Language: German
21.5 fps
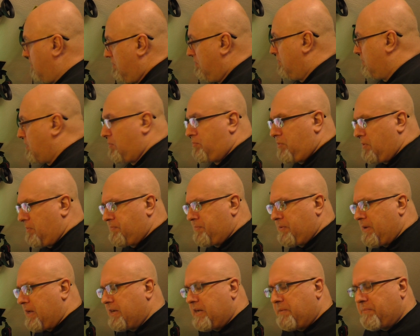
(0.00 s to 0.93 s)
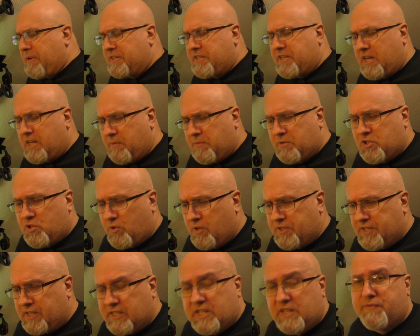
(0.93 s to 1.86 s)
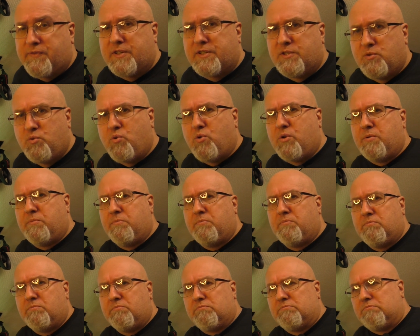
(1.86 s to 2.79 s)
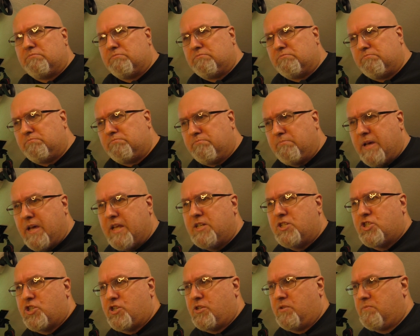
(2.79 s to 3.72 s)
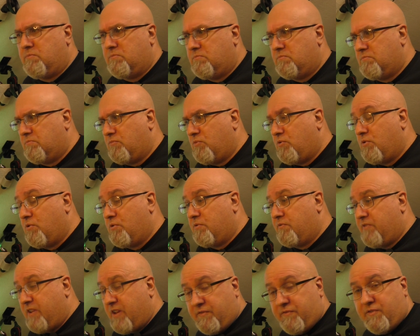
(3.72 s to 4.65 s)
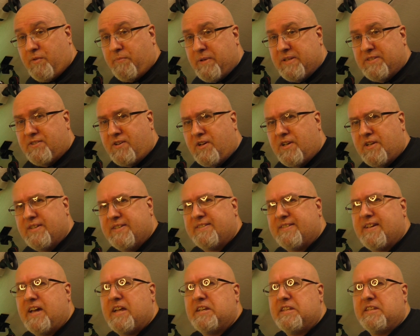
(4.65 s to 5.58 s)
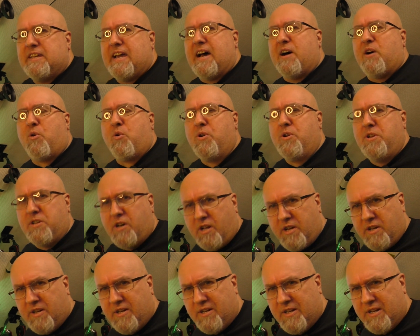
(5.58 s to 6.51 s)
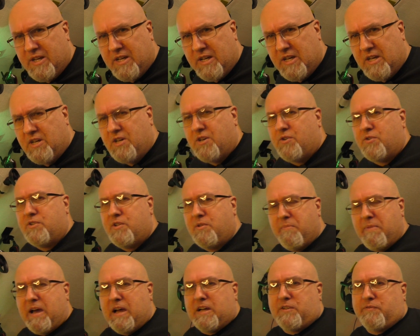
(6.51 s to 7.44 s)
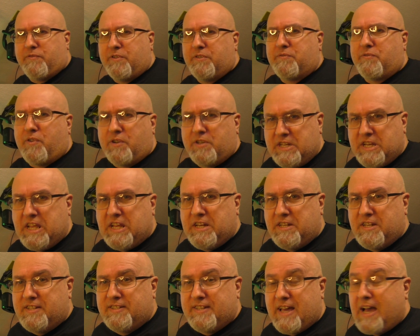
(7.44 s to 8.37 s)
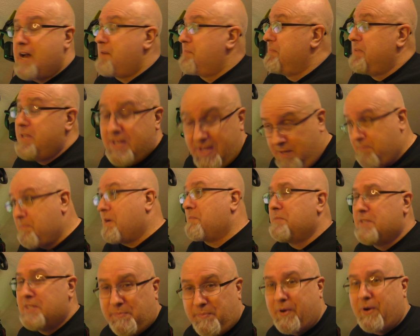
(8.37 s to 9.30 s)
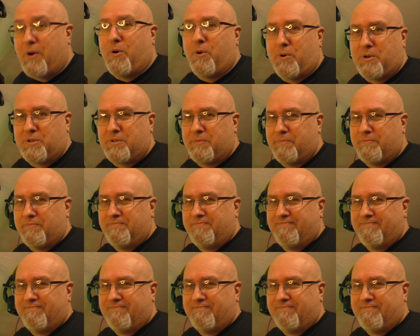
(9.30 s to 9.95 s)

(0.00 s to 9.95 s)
Ich habe bei anderen Parteien habe ich schon gesagt, das versuchen Menschen und Weltverbesserer seit Jahrhunderten. Und die Macht wird von denen, die sie haben, immer missbraucht.